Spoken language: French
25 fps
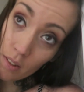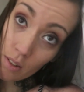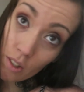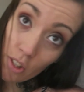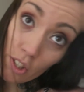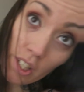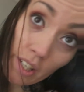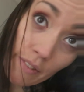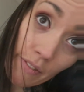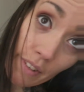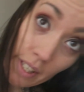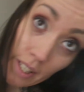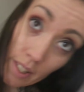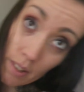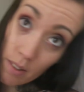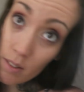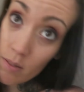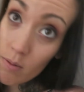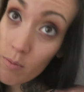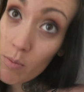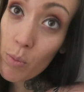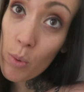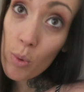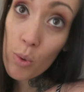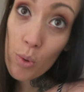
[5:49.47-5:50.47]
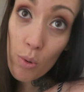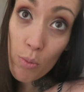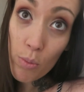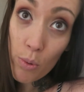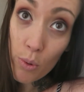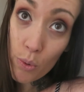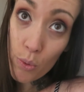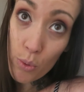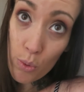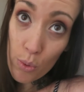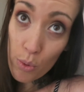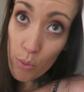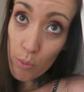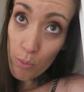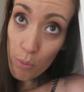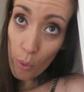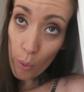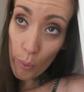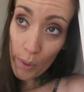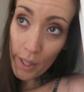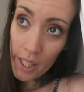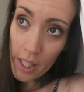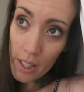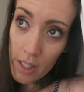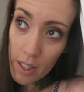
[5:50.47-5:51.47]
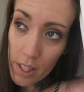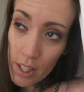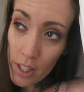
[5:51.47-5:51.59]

J'avais beaucoup beaucoup de bruit.